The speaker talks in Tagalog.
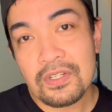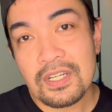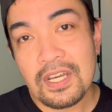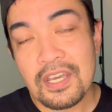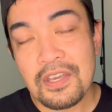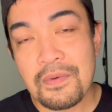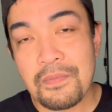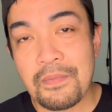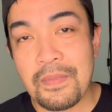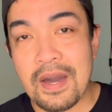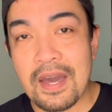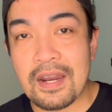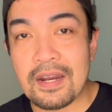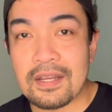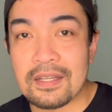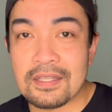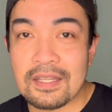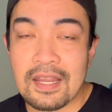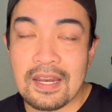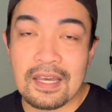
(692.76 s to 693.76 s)
siya yung
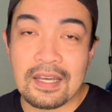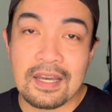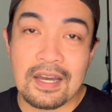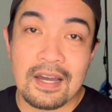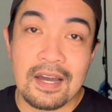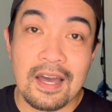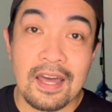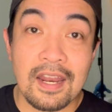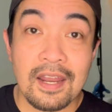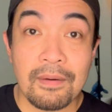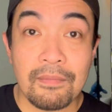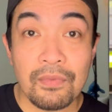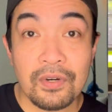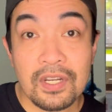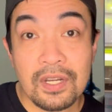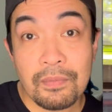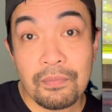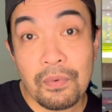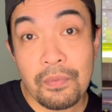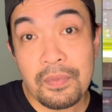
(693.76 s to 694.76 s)
parang talagang alam mo
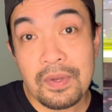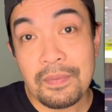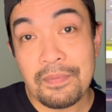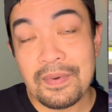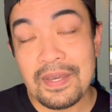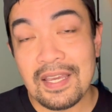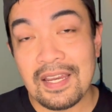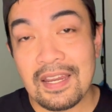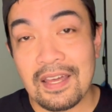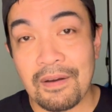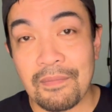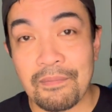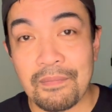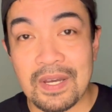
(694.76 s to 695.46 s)
na bumibilang